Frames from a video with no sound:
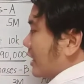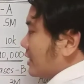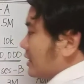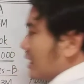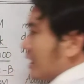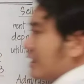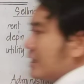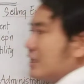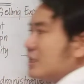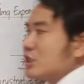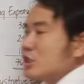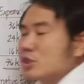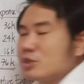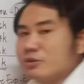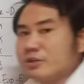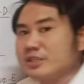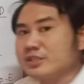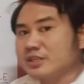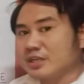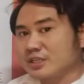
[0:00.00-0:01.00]
and the
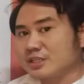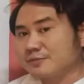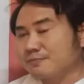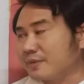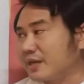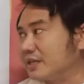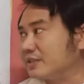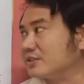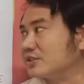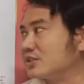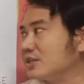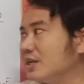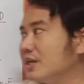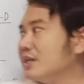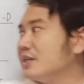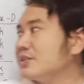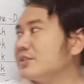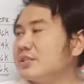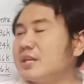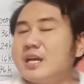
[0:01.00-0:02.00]
insurance expense.
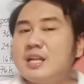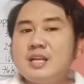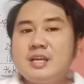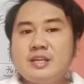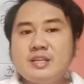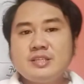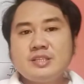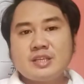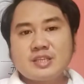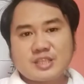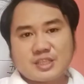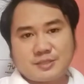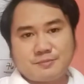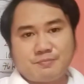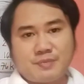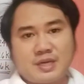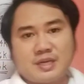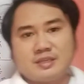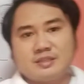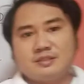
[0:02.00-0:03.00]
Salaries
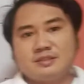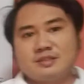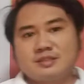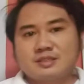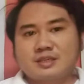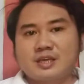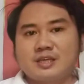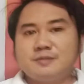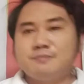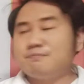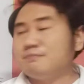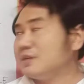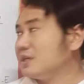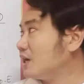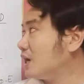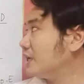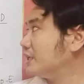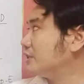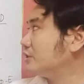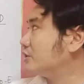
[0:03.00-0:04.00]
expense can be
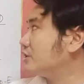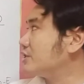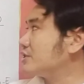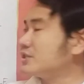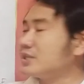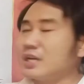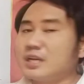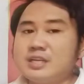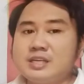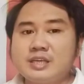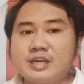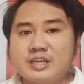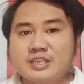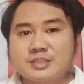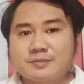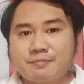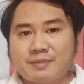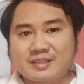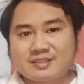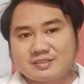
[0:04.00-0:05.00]
under selling
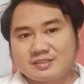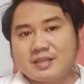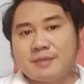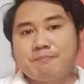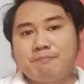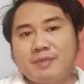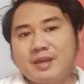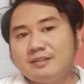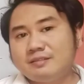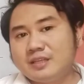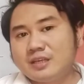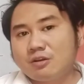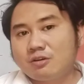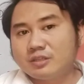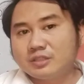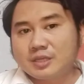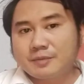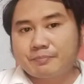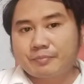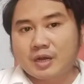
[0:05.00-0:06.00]
expense depending
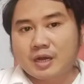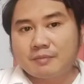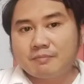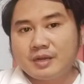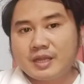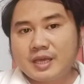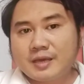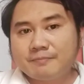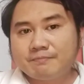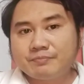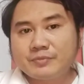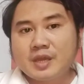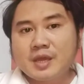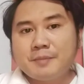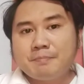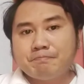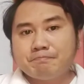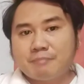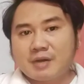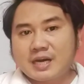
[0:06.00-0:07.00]
on the problem.
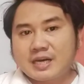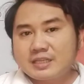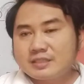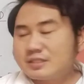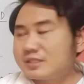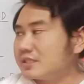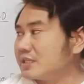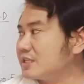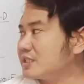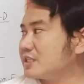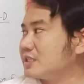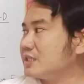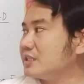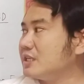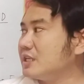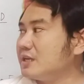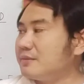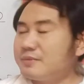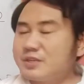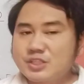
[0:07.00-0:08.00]
But since
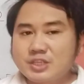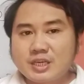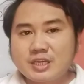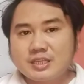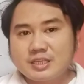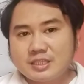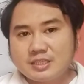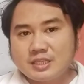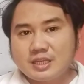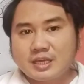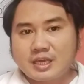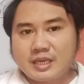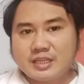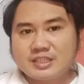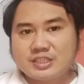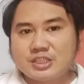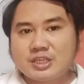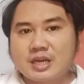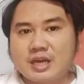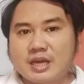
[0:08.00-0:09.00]
hindi naman siya
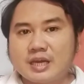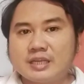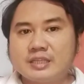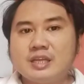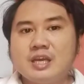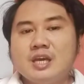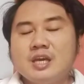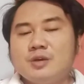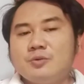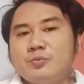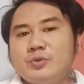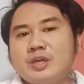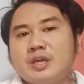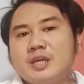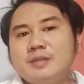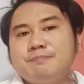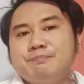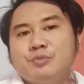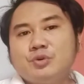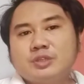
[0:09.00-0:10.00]
in-indicate dyan, we
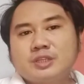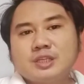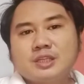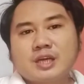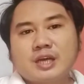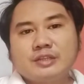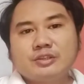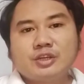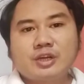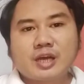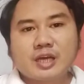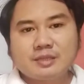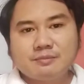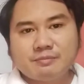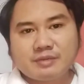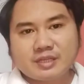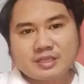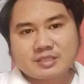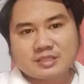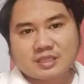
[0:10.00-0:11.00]
can put it under
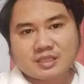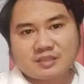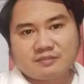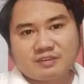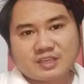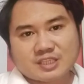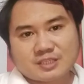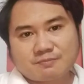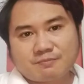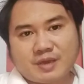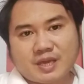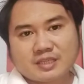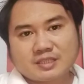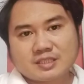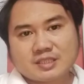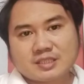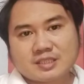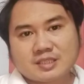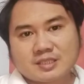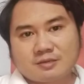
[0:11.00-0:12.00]
administrative
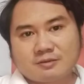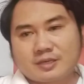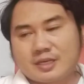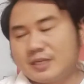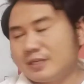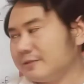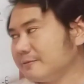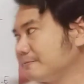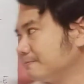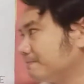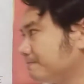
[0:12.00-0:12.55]
expense. Okay?